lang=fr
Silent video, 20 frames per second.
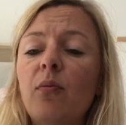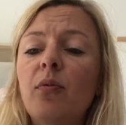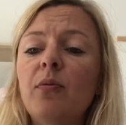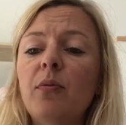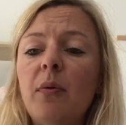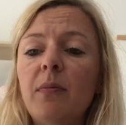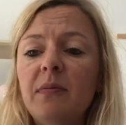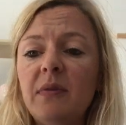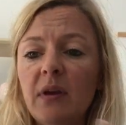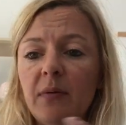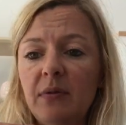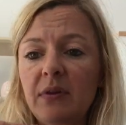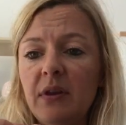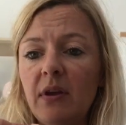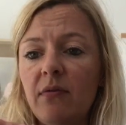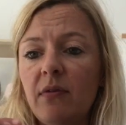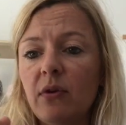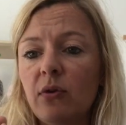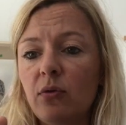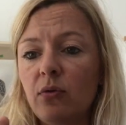On peut même
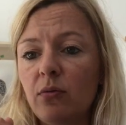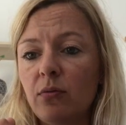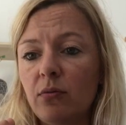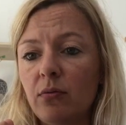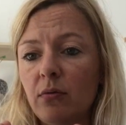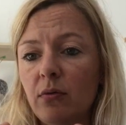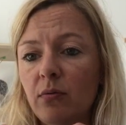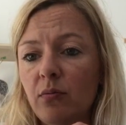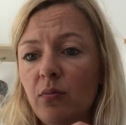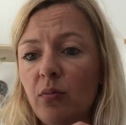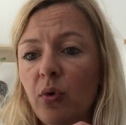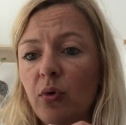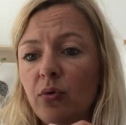terminer avec une,